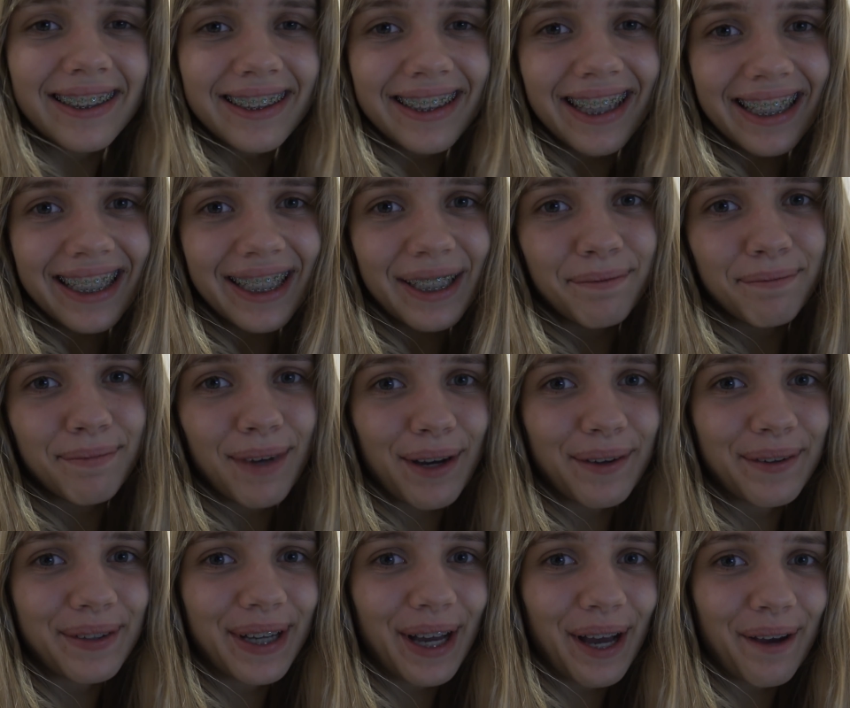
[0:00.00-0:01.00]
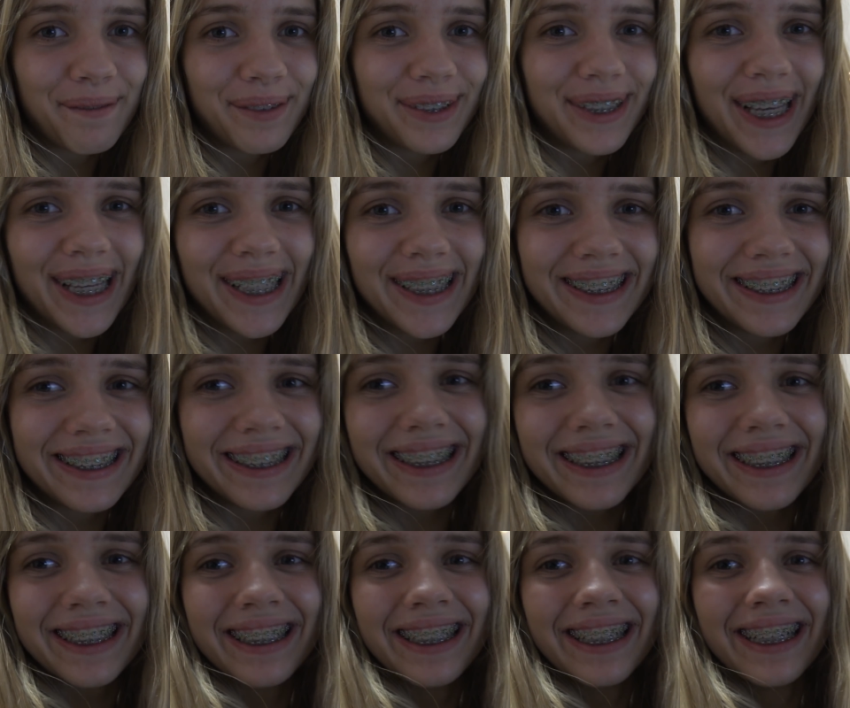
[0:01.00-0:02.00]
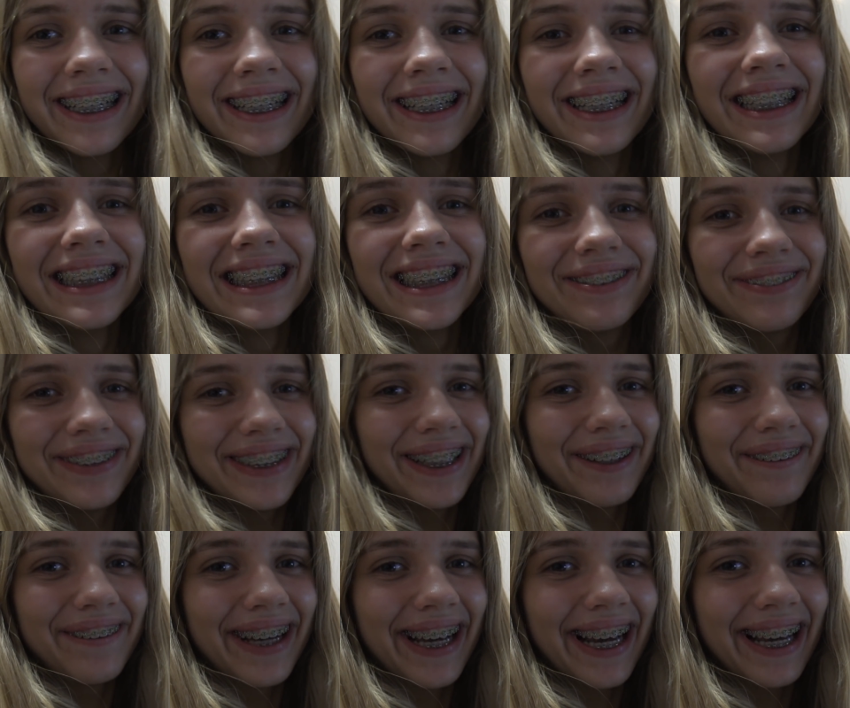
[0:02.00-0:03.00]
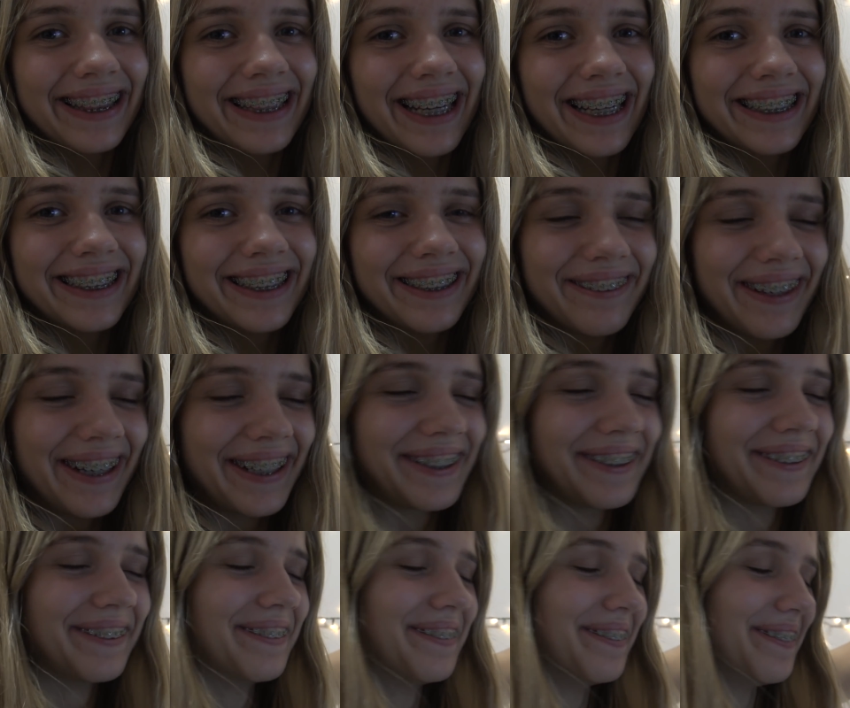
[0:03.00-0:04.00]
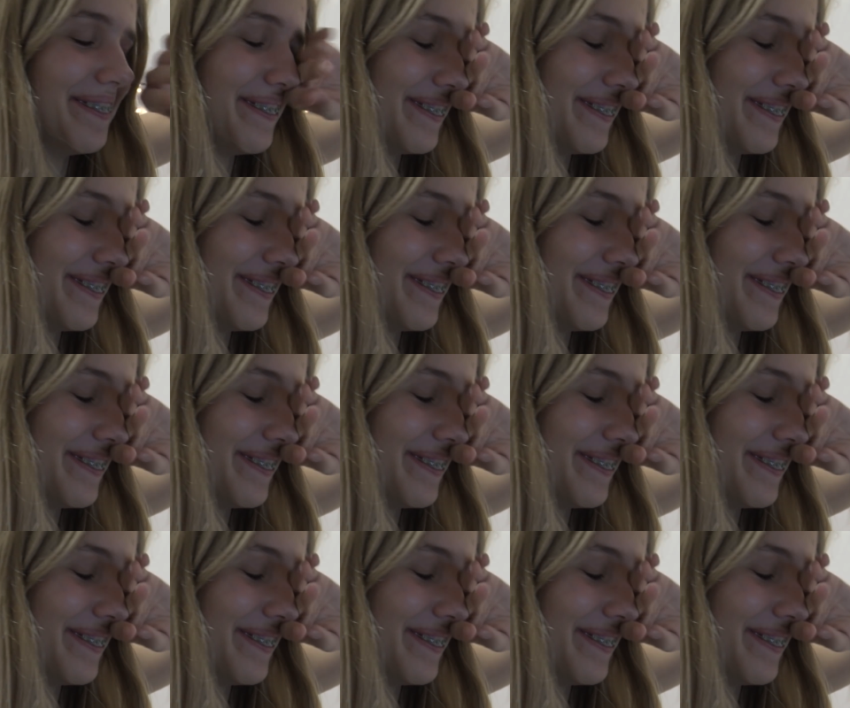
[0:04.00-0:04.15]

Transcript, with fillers: Taki mały update'ik. Światełka jednak działają.